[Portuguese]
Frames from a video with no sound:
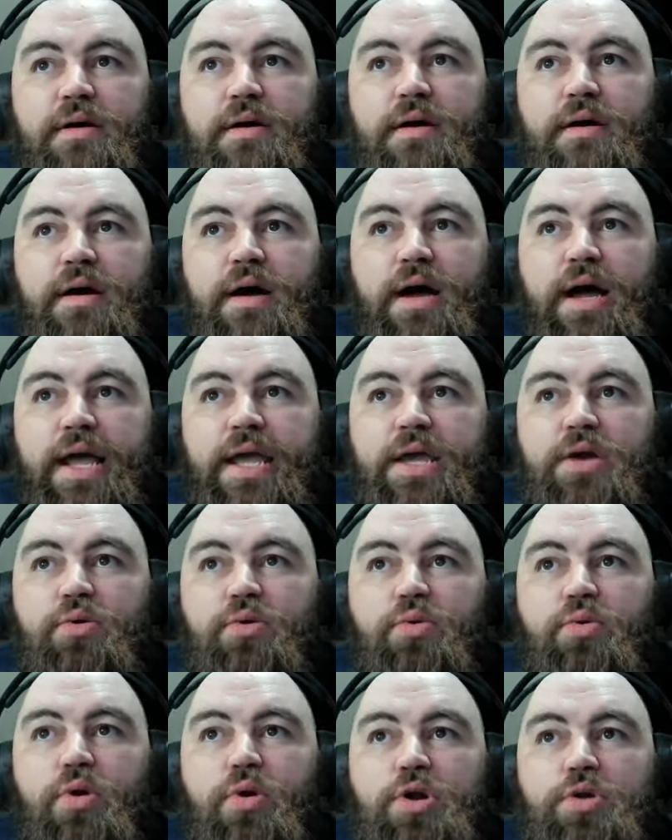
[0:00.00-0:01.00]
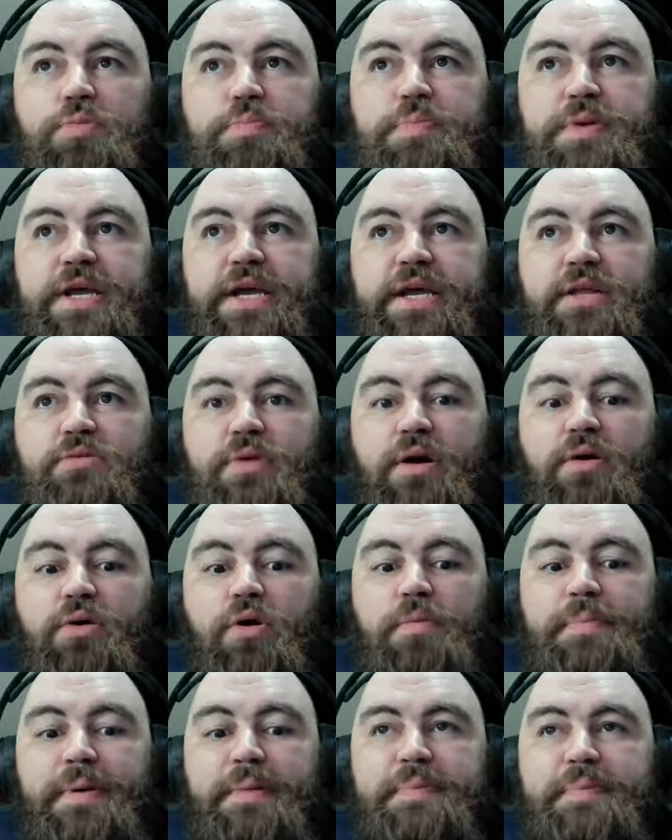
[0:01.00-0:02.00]
Aí o olho preto, a
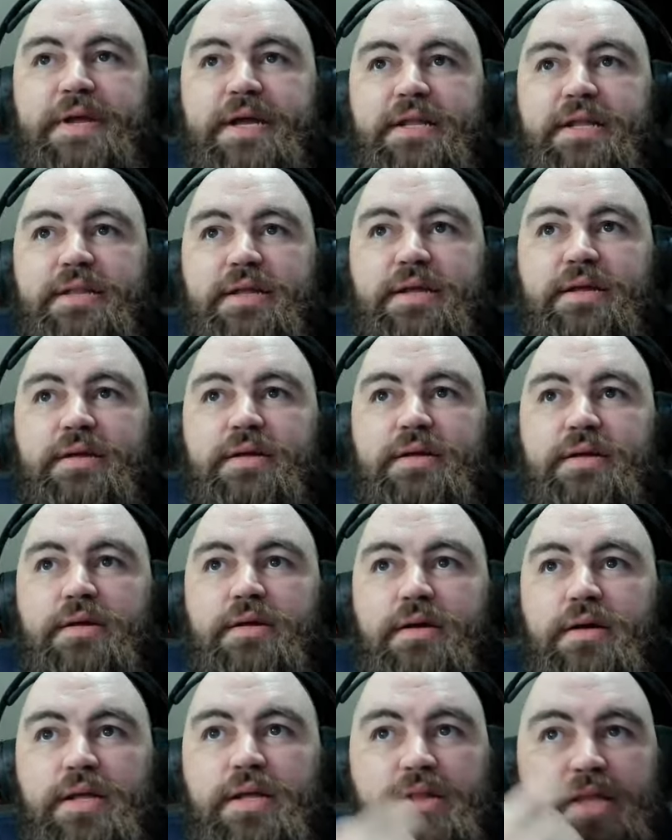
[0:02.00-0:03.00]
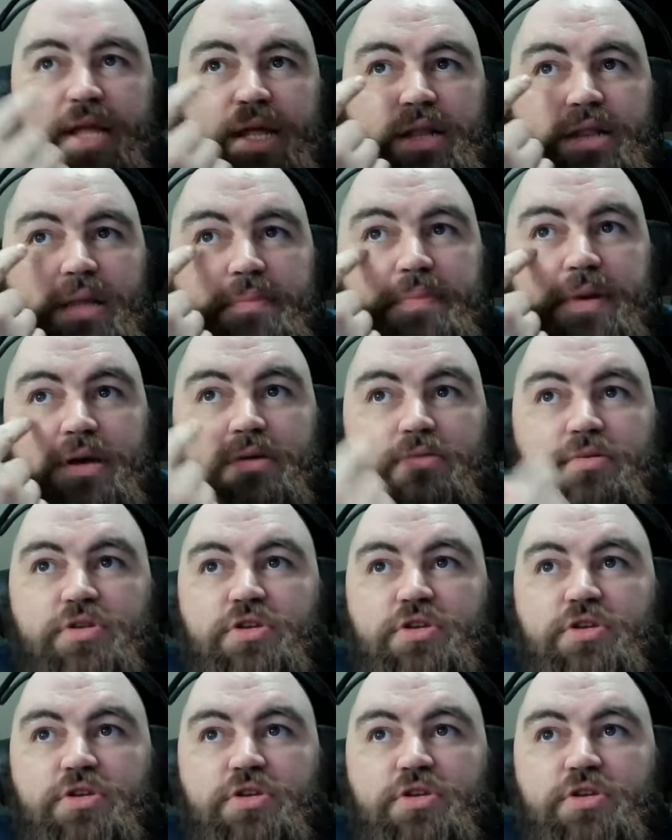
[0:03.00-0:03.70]
roupa preta e dentro é branco.